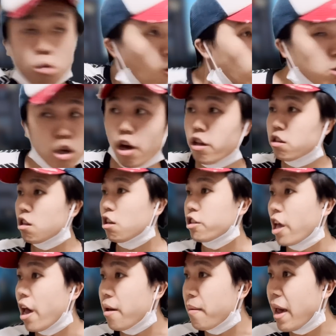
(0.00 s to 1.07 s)
総研の
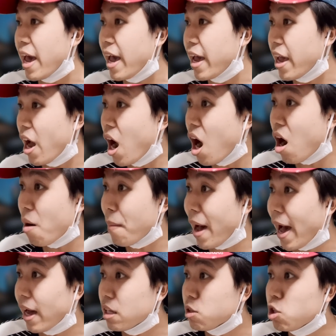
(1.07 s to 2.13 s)
てめえよお
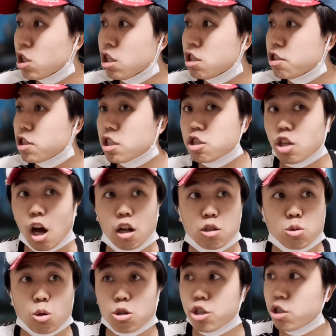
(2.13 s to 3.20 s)
前ってーステ
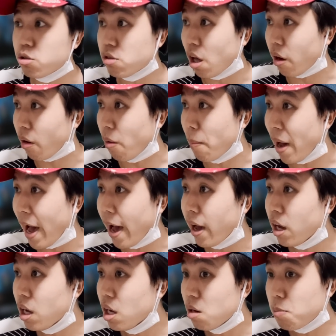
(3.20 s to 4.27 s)
3と9だろお前何
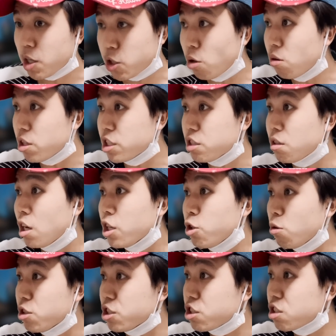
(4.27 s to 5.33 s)
するの今日
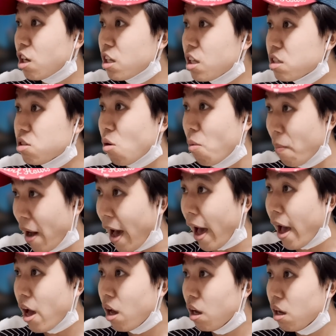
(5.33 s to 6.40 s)
今日5日だぞお前
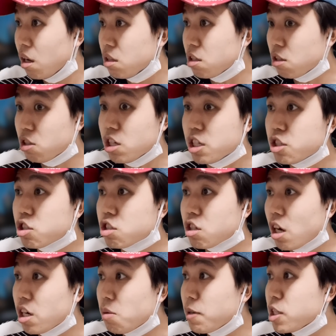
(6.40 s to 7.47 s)
なんで5
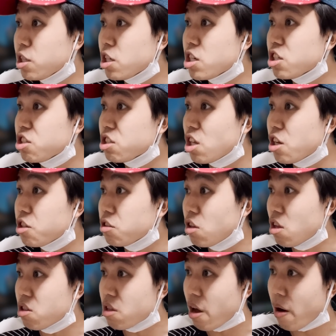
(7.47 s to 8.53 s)
日にお前ーステ行っ
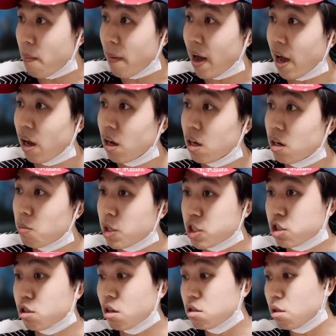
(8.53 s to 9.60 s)
てんだよ何がダメなんで
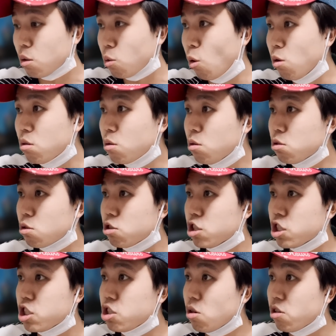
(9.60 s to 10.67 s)
すか5日だったらコンコルド
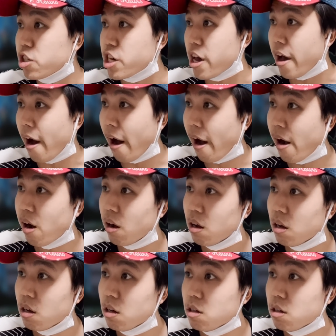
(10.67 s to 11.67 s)
2週行けやはい